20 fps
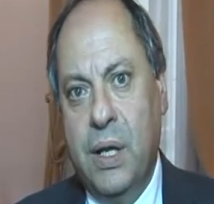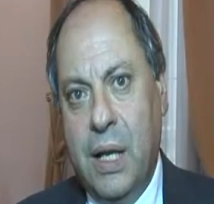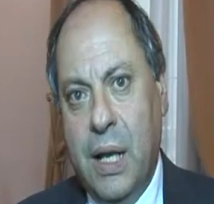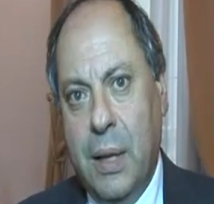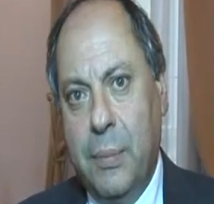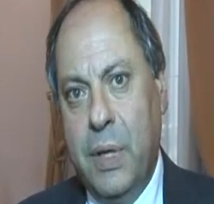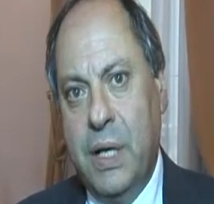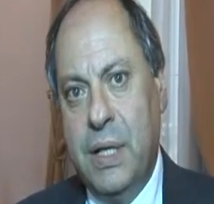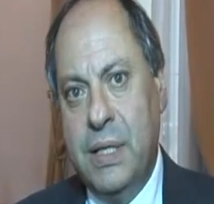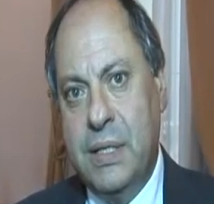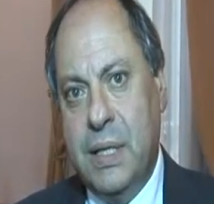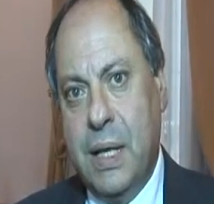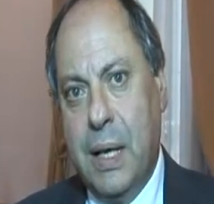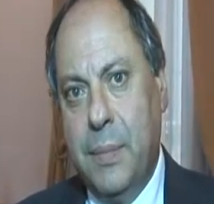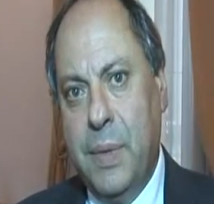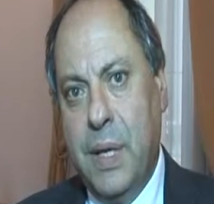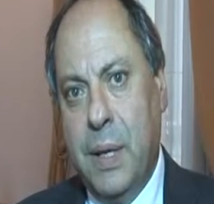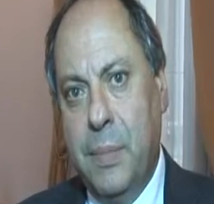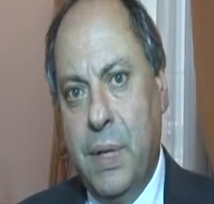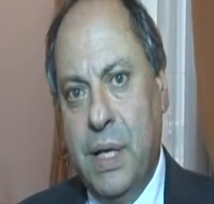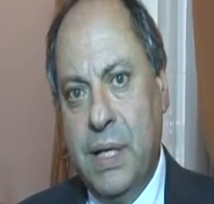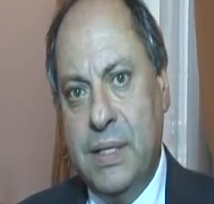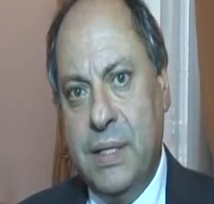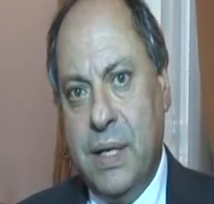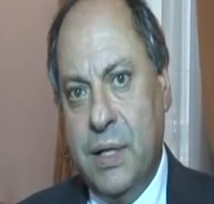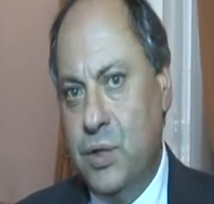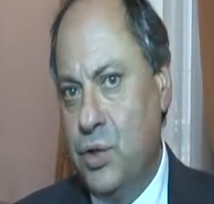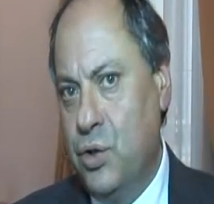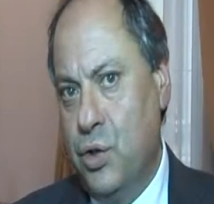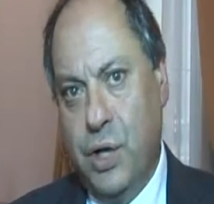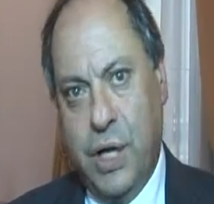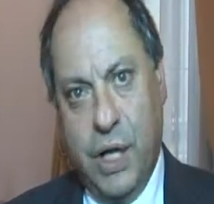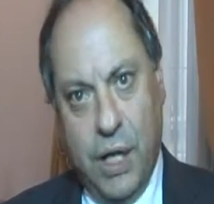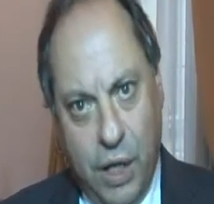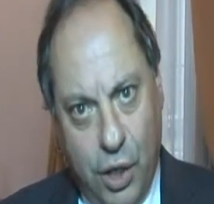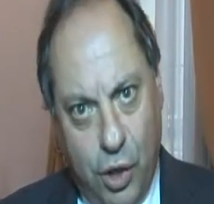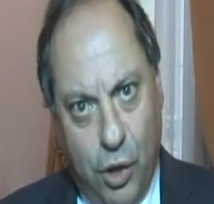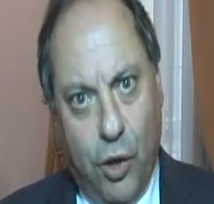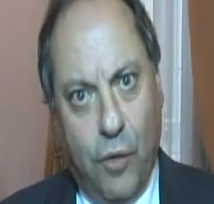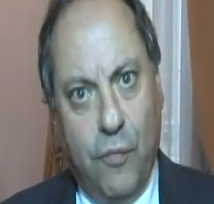la mia amministrazione
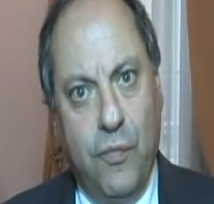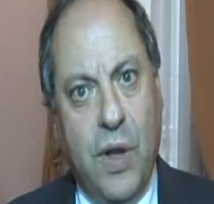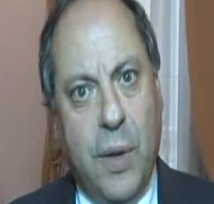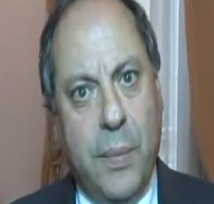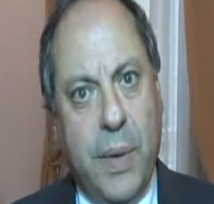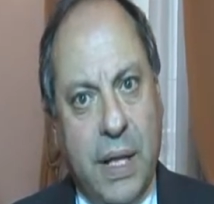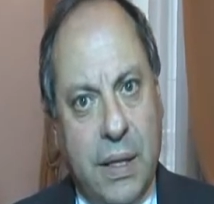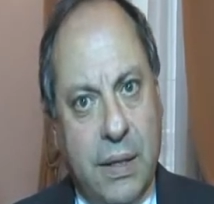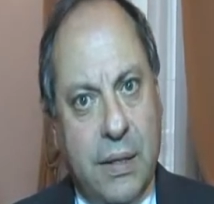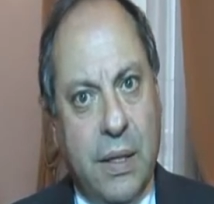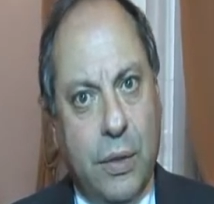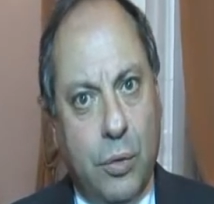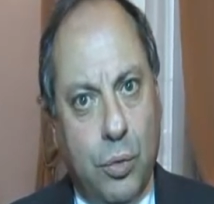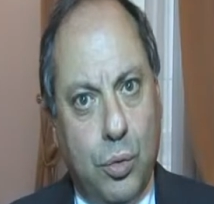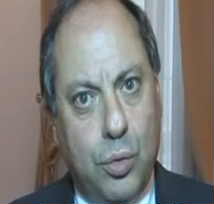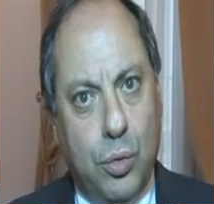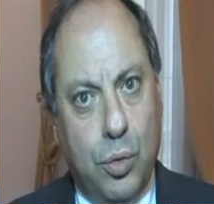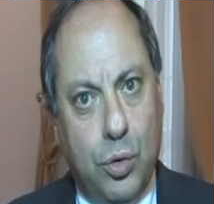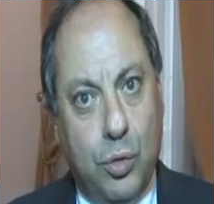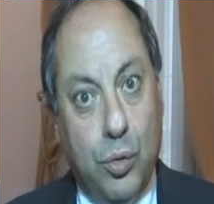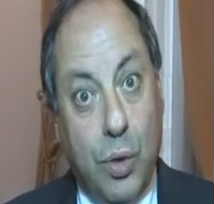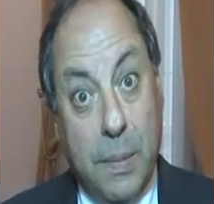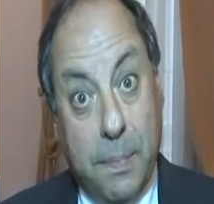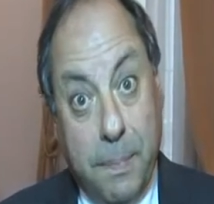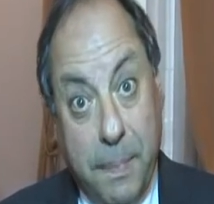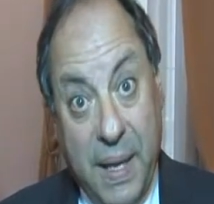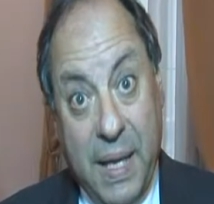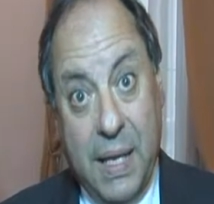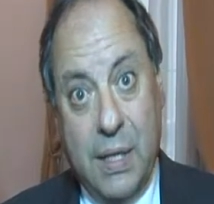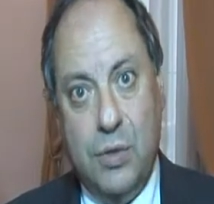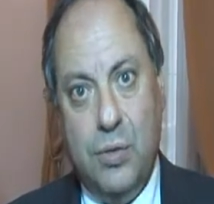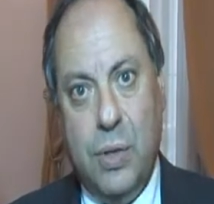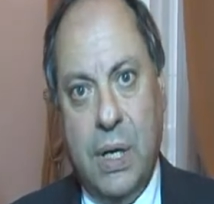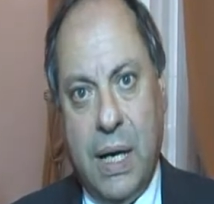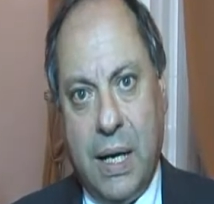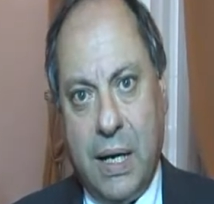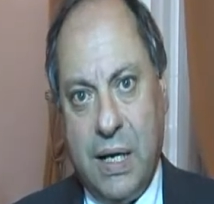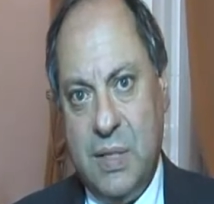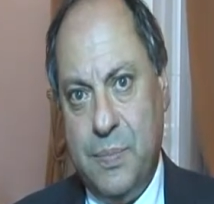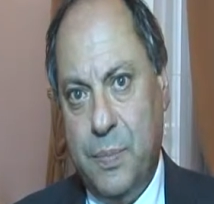ovviamente tutto il peso e
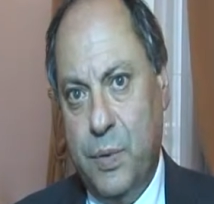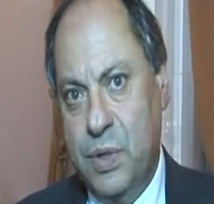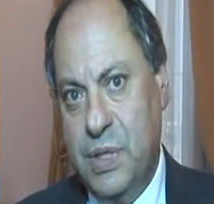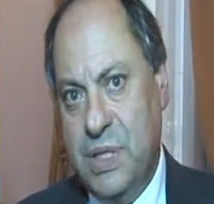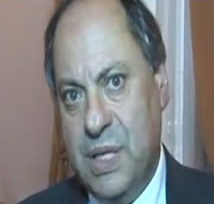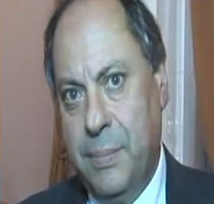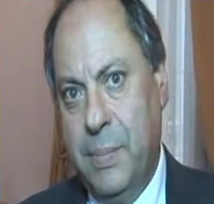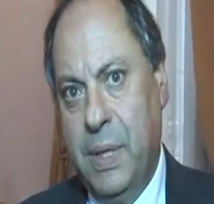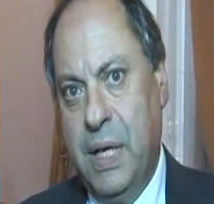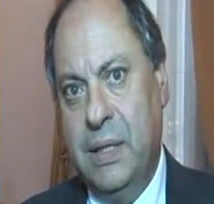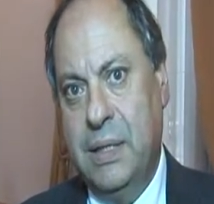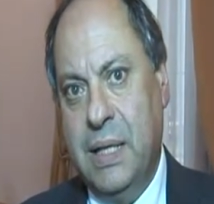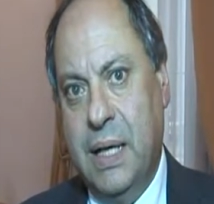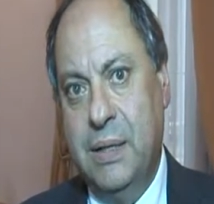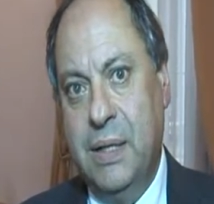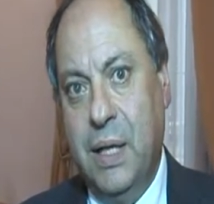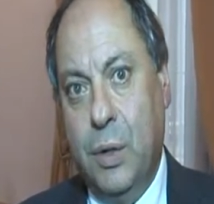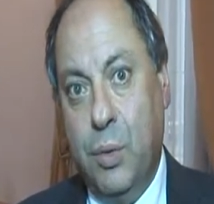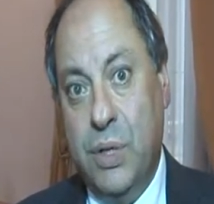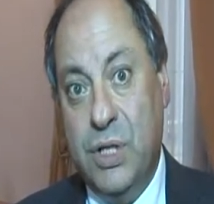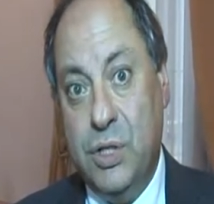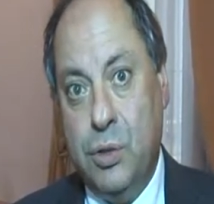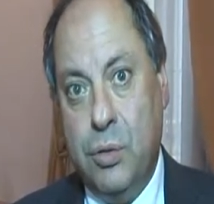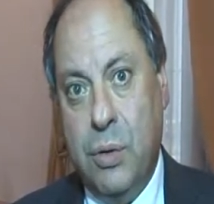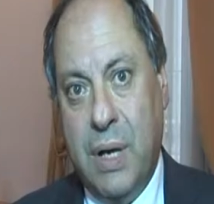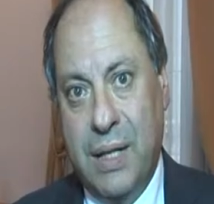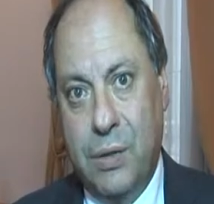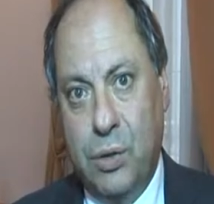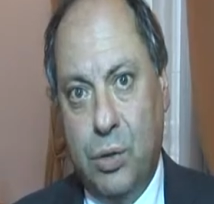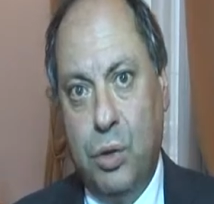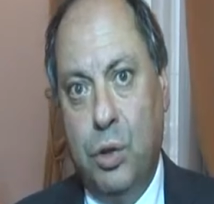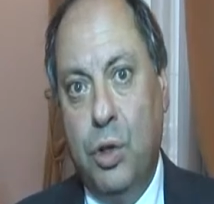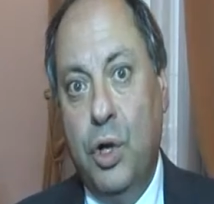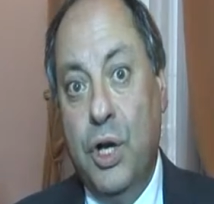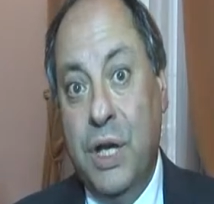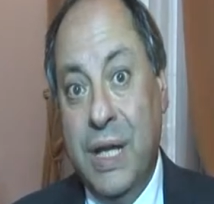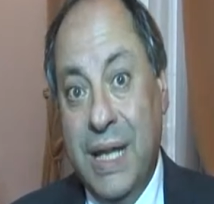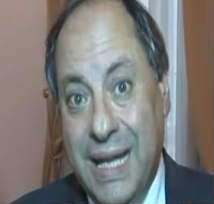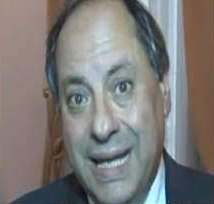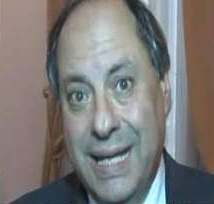la responsabilità di questo atto
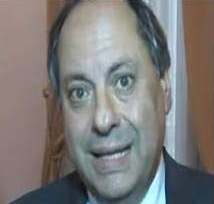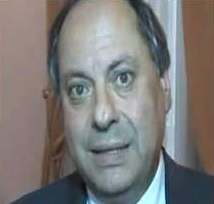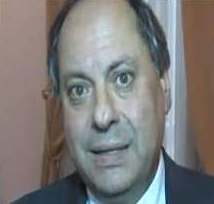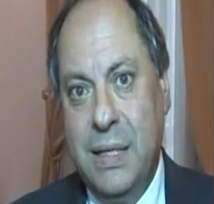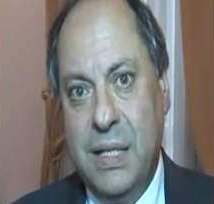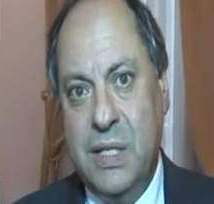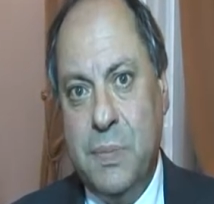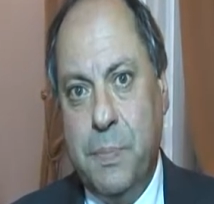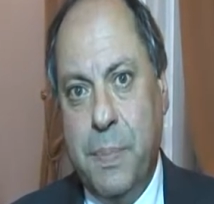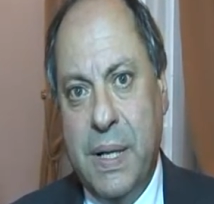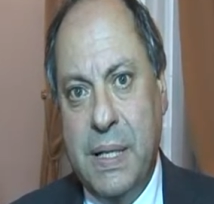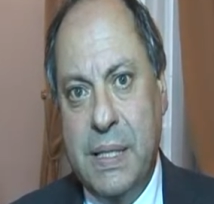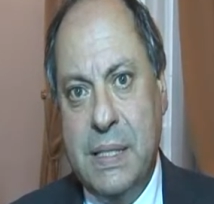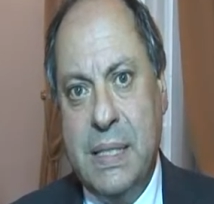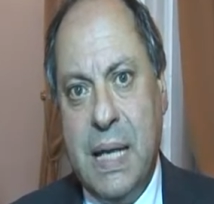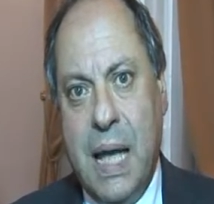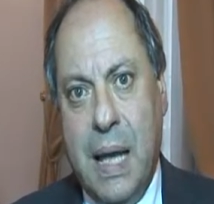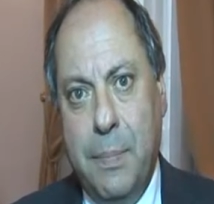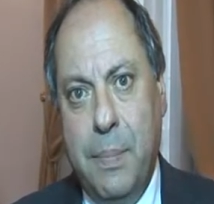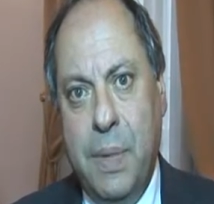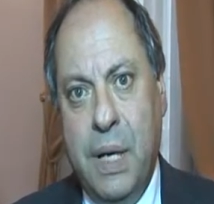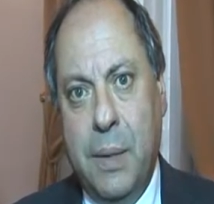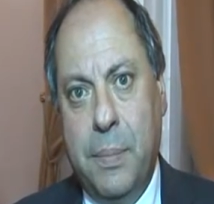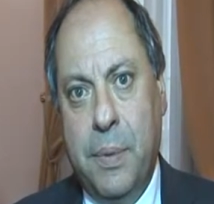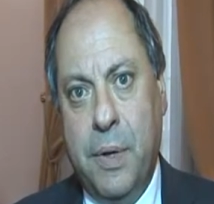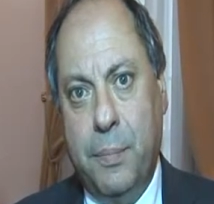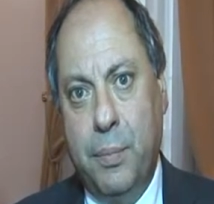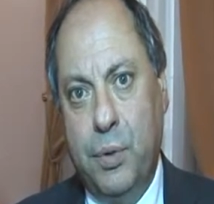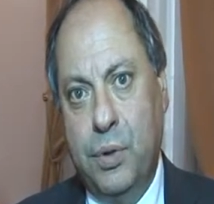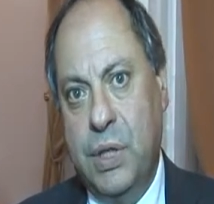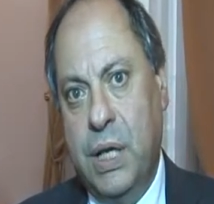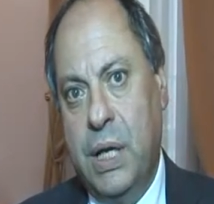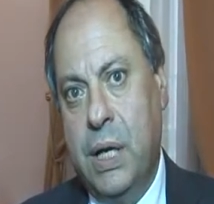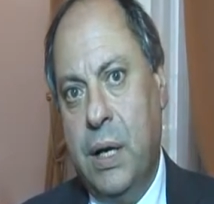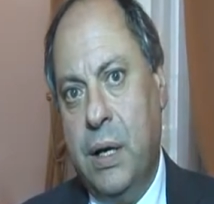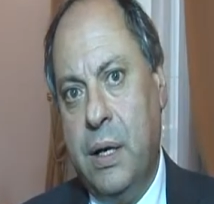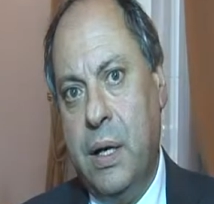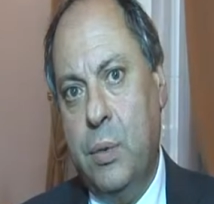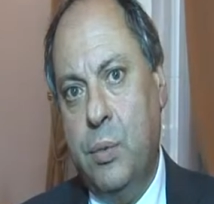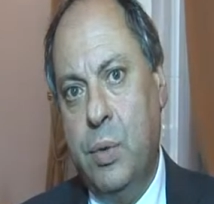indispensabile per poter
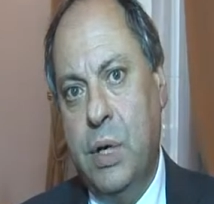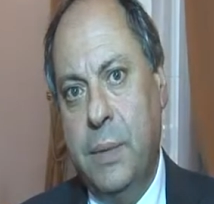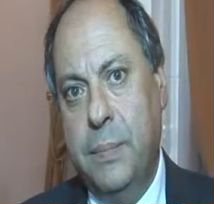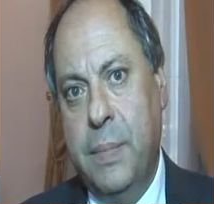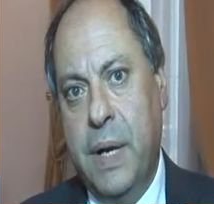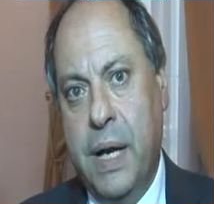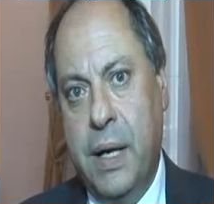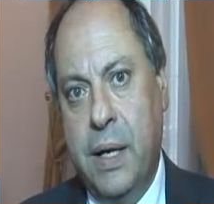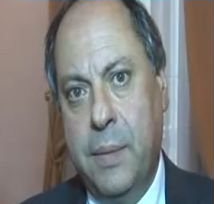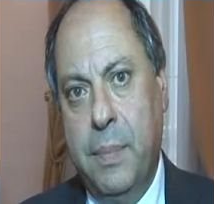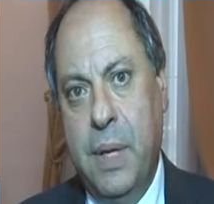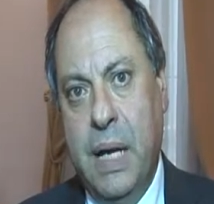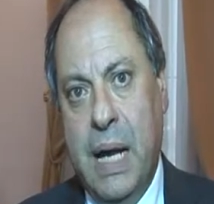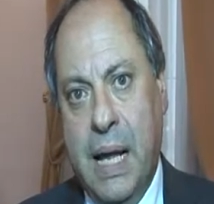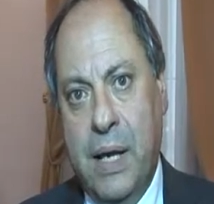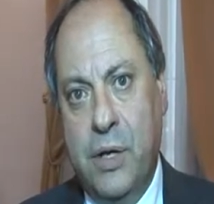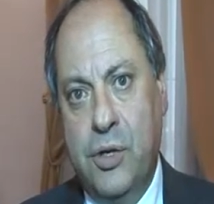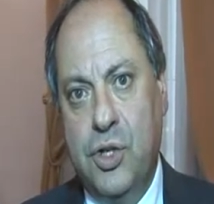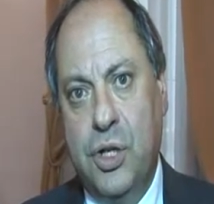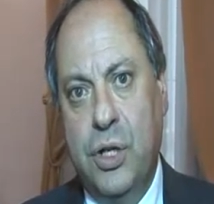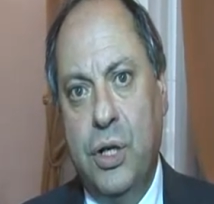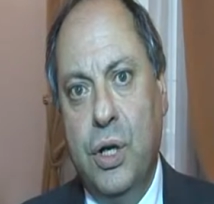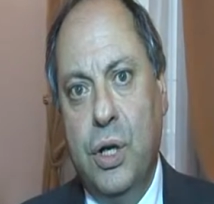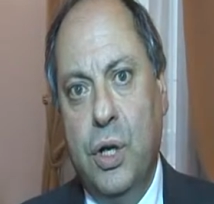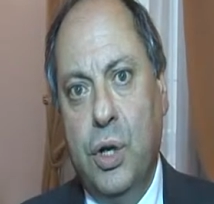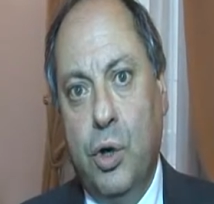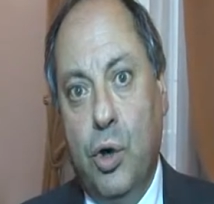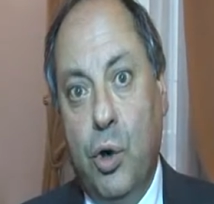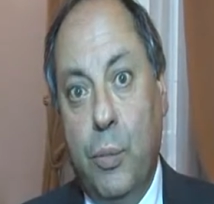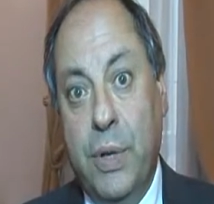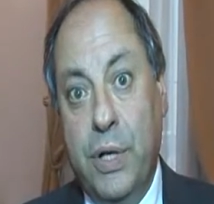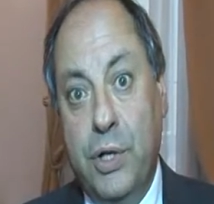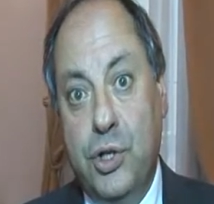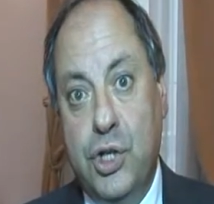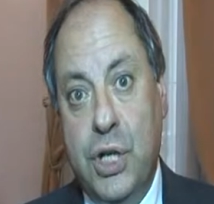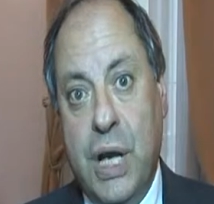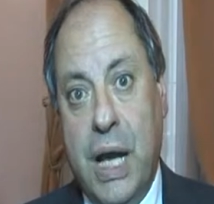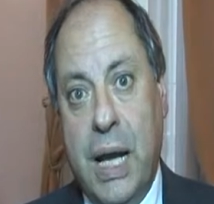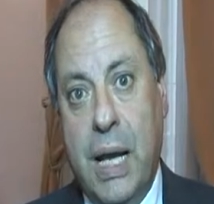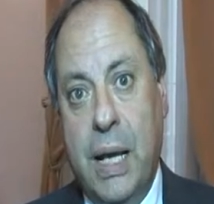riequilibrare i bilanci, come
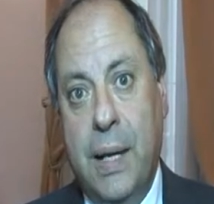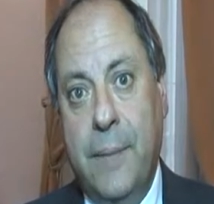ci